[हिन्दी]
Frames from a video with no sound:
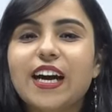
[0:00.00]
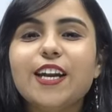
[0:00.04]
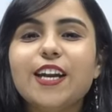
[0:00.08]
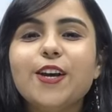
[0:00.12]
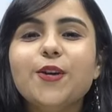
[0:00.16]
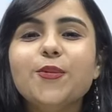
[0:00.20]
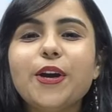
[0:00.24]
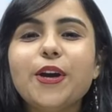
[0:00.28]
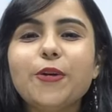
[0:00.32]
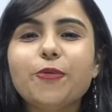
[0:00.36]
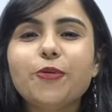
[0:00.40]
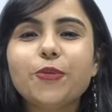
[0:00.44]

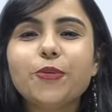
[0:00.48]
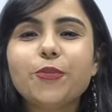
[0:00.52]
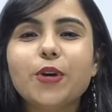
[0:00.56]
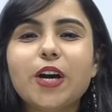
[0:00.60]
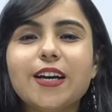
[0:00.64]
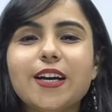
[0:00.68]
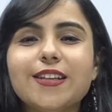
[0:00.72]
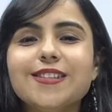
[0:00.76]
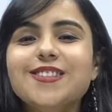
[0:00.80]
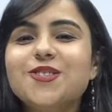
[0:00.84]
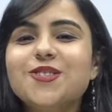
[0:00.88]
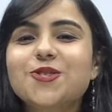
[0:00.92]
हेलो
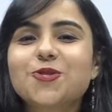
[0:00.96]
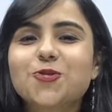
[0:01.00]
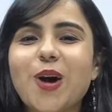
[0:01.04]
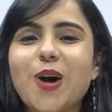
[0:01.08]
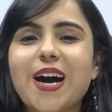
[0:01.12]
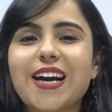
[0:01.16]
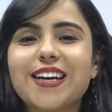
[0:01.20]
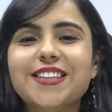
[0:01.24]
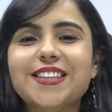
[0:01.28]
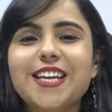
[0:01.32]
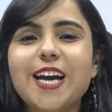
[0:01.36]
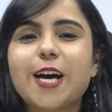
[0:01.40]
एवरीवन
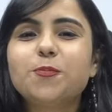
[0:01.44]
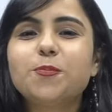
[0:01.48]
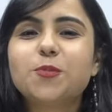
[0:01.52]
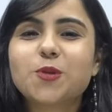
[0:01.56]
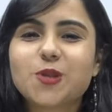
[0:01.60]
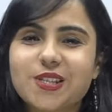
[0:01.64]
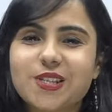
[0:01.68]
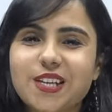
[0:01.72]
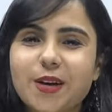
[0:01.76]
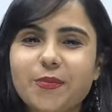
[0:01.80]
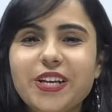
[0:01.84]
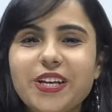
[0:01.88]
स्वागत है आप
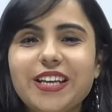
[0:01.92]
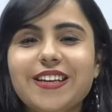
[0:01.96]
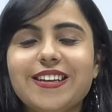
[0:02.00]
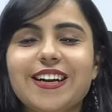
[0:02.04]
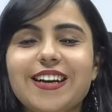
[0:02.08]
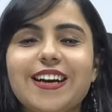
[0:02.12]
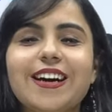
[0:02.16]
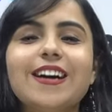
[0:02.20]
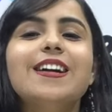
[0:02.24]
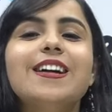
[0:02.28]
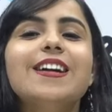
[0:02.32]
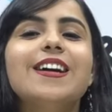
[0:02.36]
सभी
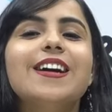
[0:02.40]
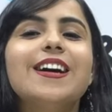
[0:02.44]
का